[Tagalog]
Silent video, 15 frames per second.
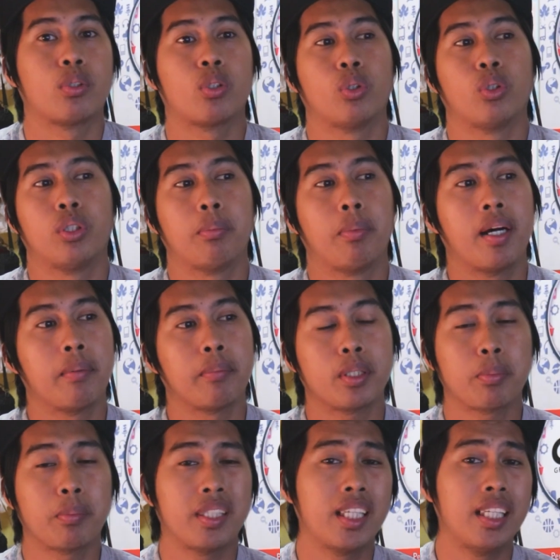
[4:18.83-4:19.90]
So, 'di ba?
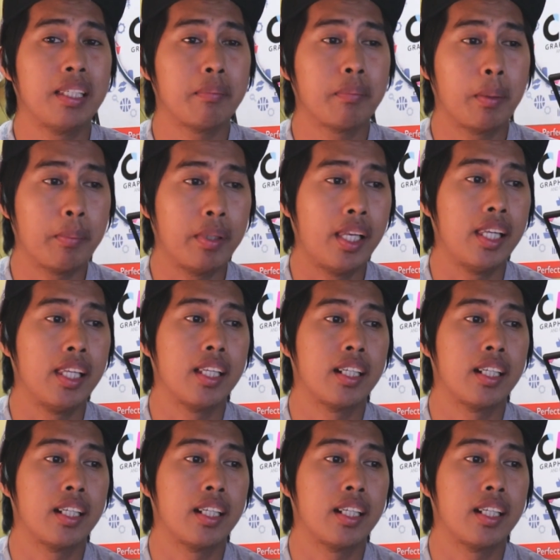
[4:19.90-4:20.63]
Mas madaling mamili